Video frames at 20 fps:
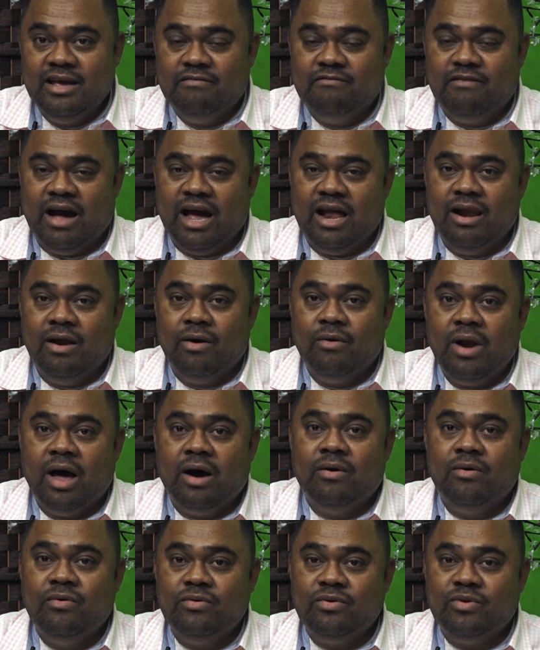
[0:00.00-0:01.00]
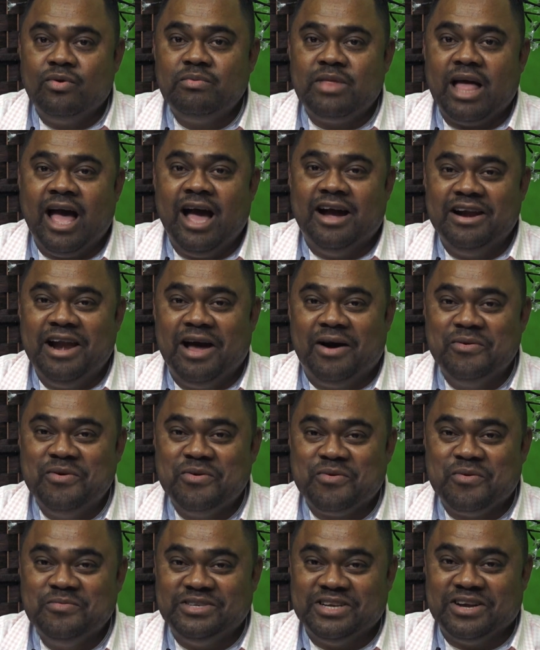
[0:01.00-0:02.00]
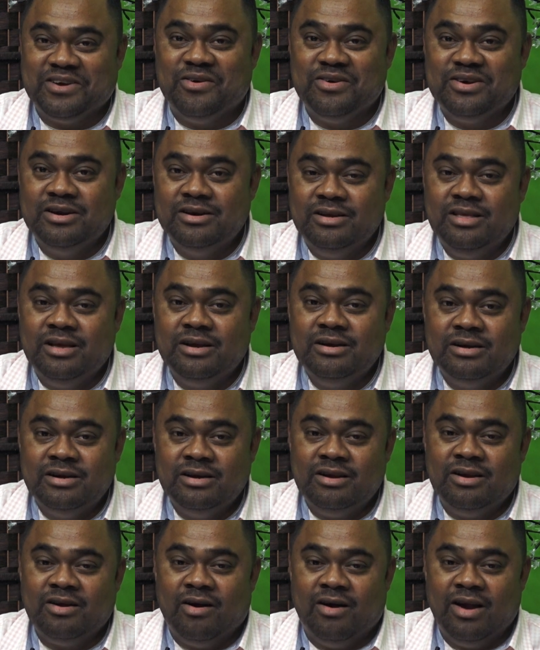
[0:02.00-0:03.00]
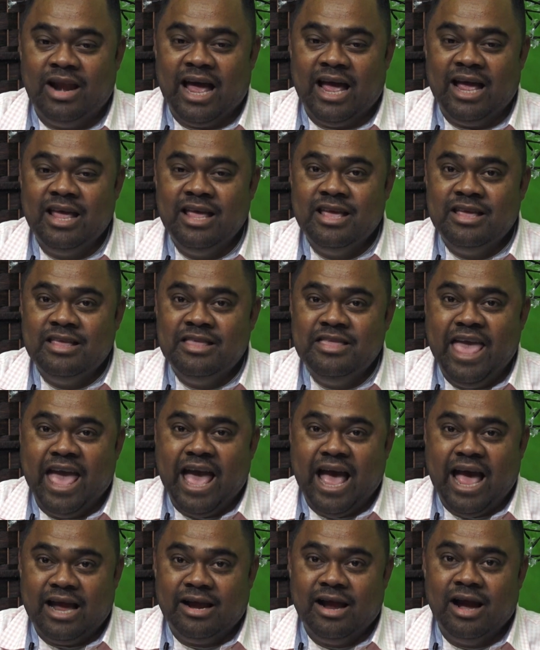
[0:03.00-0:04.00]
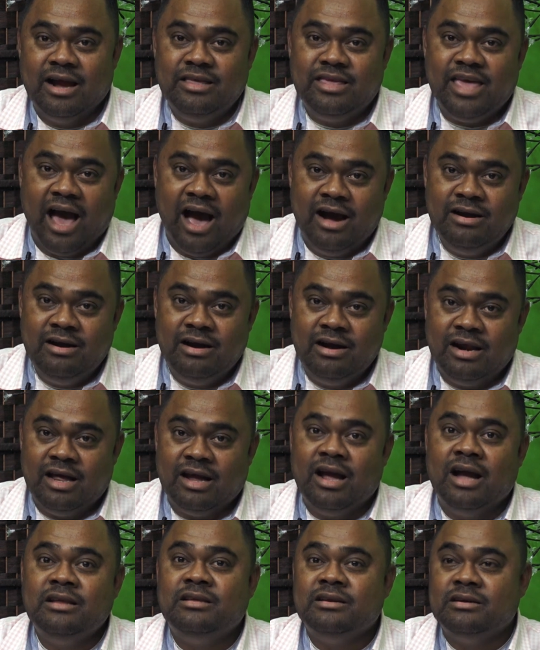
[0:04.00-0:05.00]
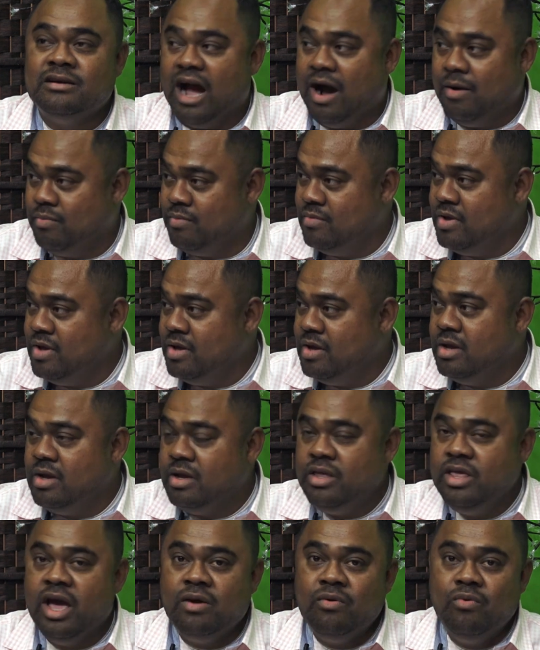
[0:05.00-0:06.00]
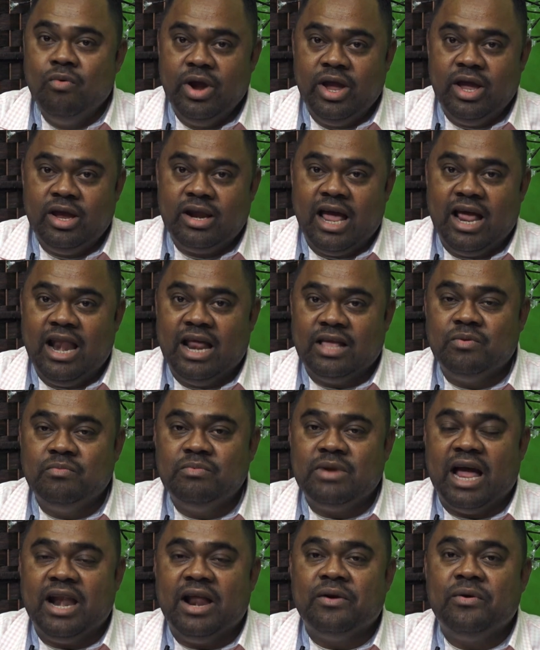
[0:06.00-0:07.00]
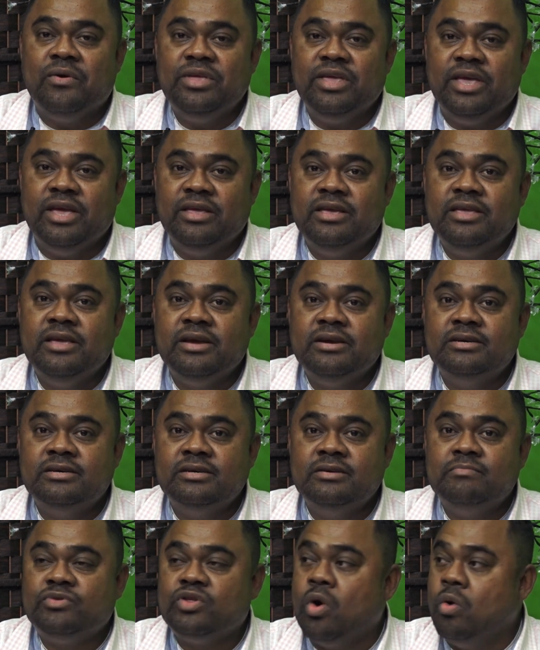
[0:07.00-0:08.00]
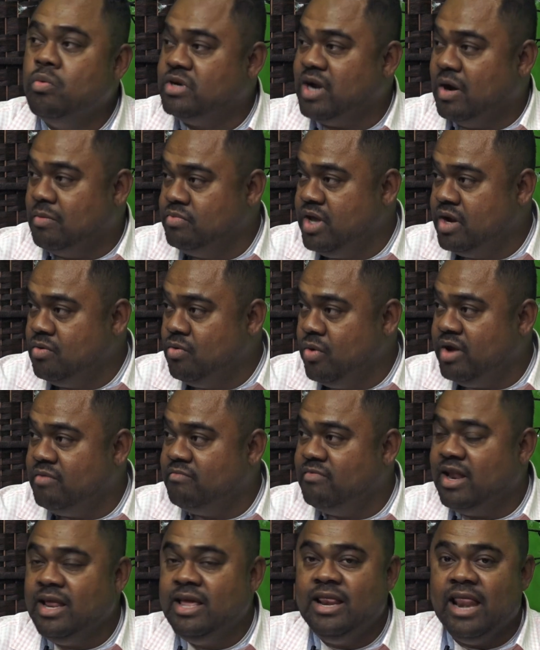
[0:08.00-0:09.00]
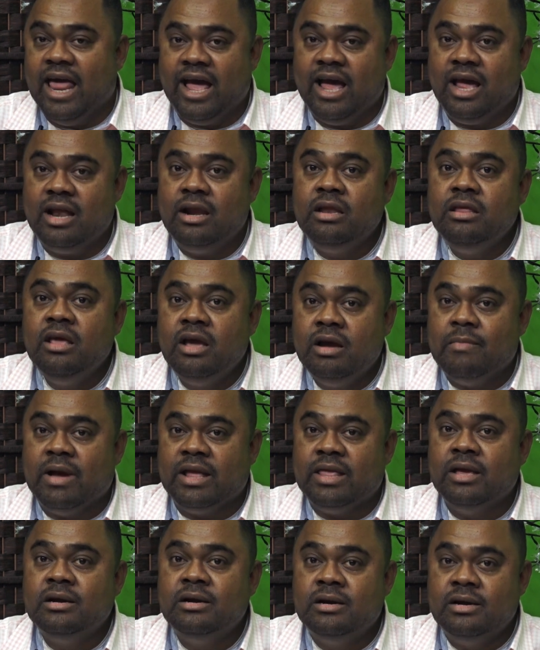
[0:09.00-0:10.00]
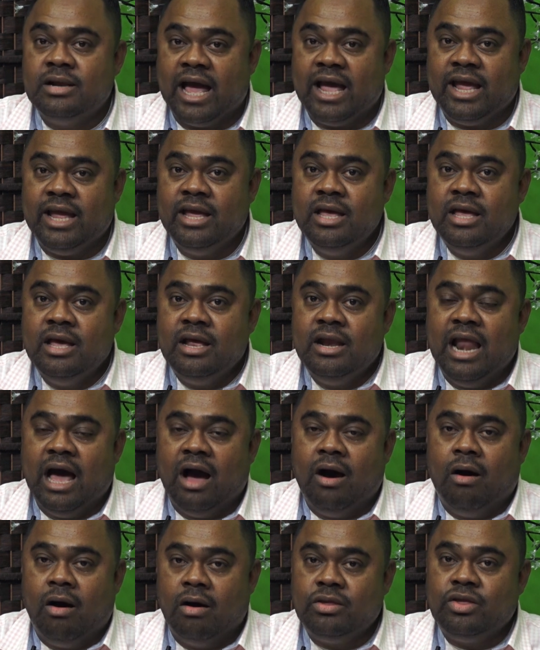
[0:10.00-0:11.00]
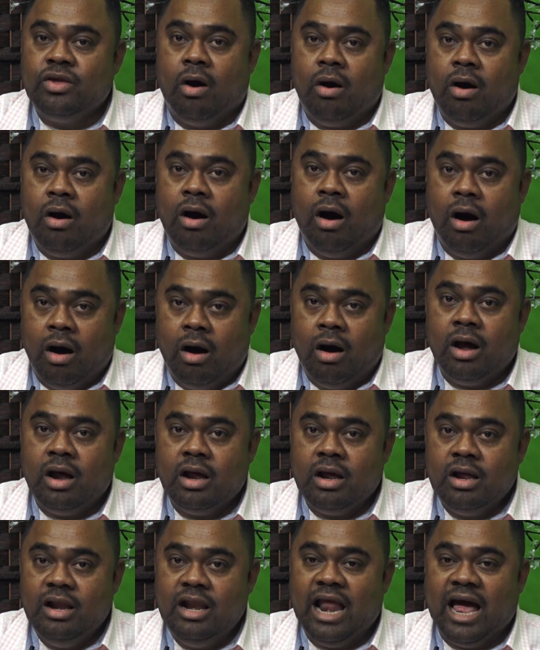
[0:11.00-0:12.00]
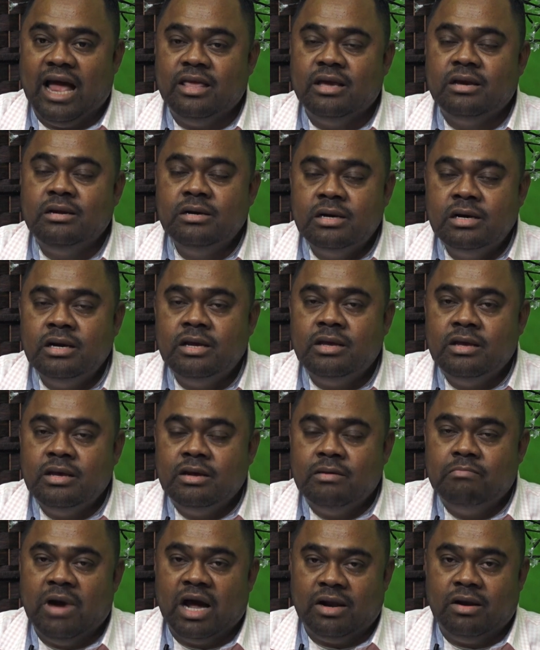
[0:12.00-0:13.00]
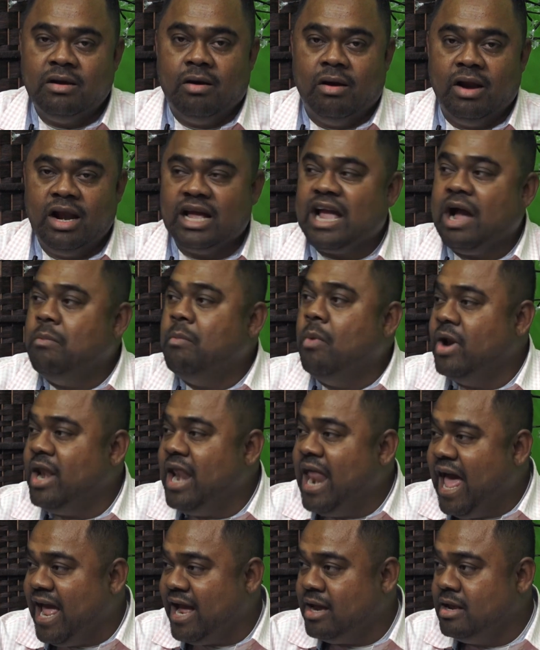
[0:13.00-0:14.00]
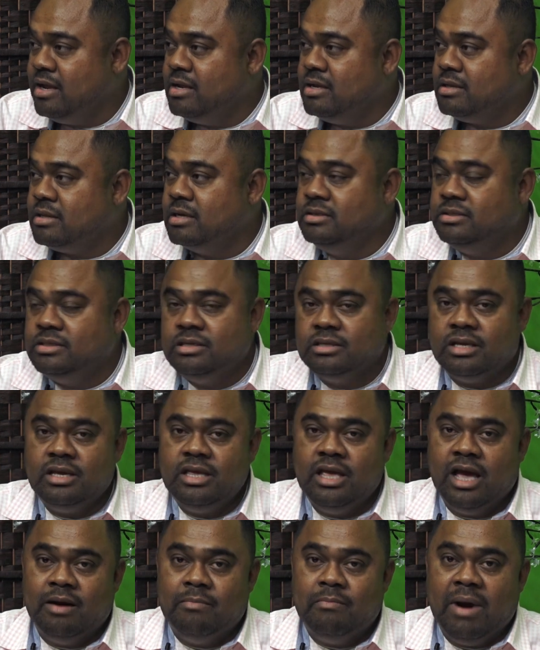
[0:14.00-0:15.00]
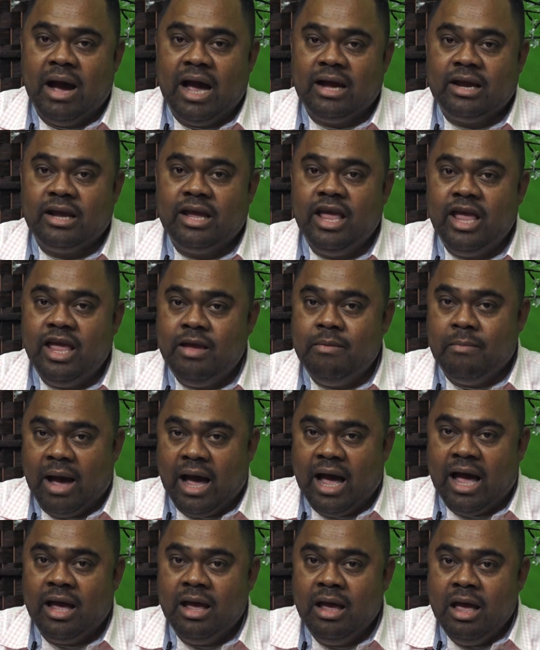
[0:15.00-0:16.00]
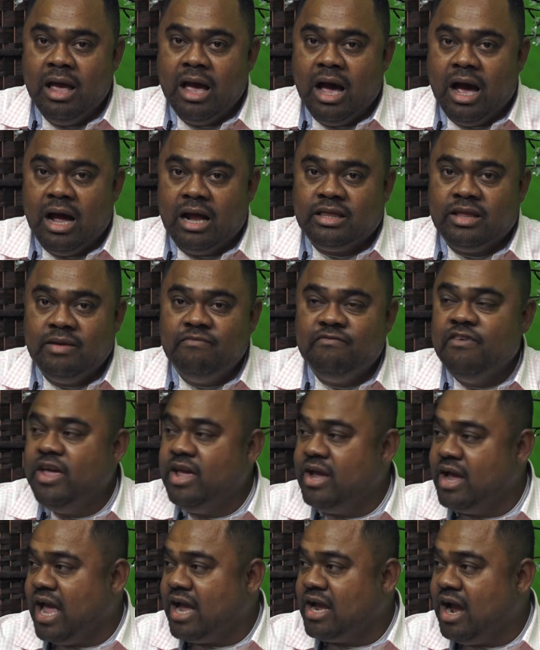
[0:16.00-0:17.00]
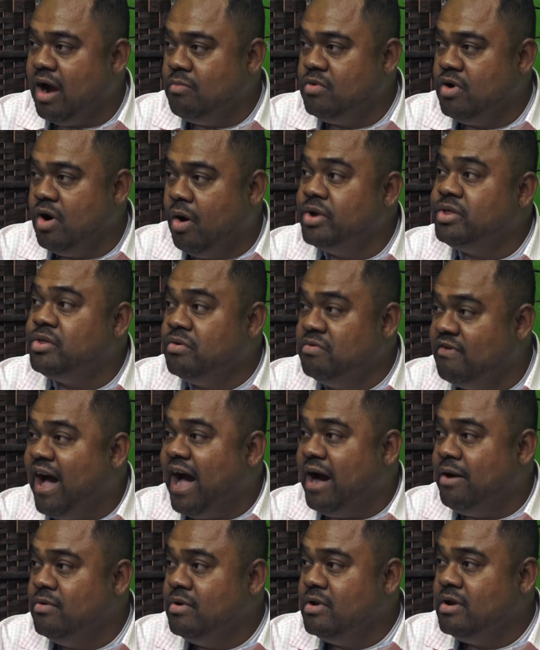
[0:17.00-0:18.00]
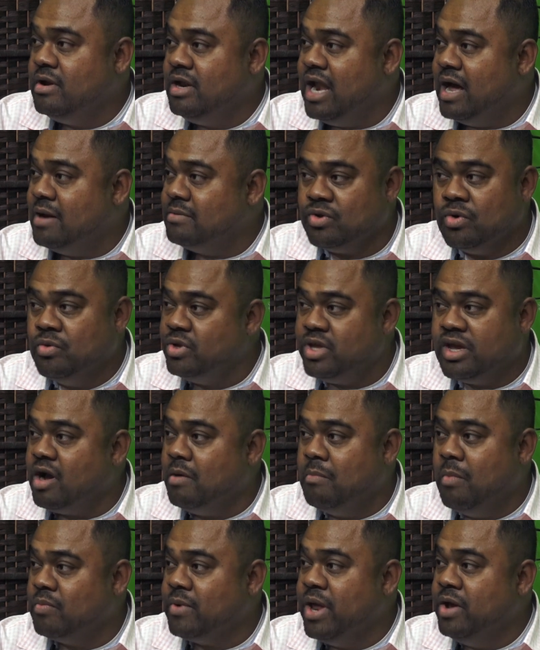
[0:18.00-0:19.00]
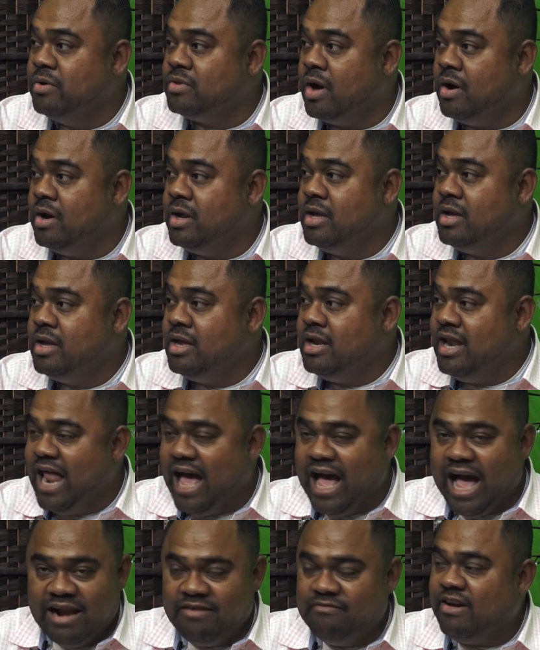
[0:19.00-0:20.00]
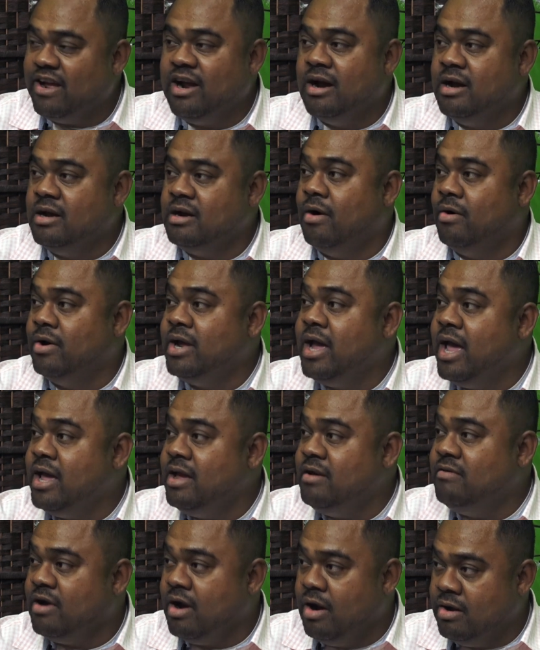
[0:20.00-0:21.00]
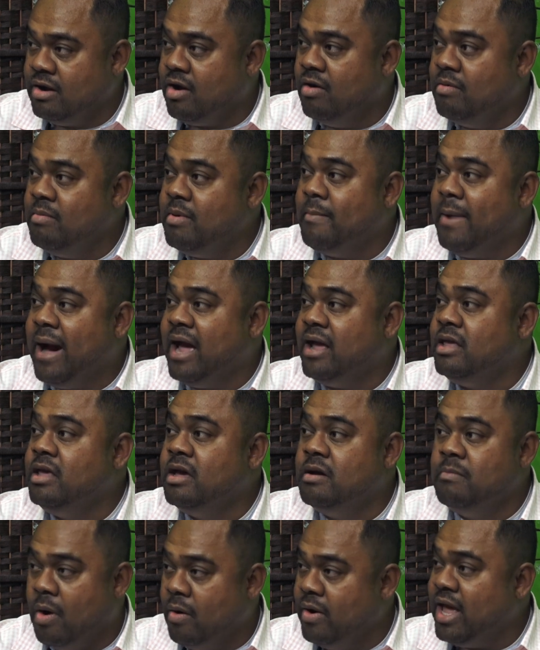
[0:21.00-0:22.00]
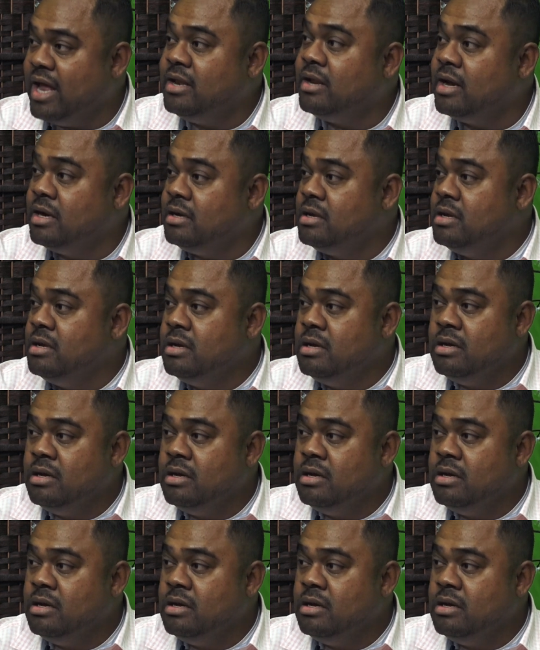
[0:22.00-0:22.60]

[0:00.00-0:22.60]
và lâu lâu chúng ta ở đâu nó cũng sẽ có người những người nó gọi là nhà gần chợ hơn là gần trường học nhân quyền đây là chúng ta đang nói chuyện với những người tôn trọng nhân quyền và lý lẽ nhưng mà những người này là họ cho họ là những người mà nó gọi là cao bồi làng từ xưa tới giờ mà khi mà à, tiếp viên hàng không gọi tôi vào là tôi chỉ có một điều thôi là anh phải rời khỏi ghế rời khỏi máy bay với mọi hành thức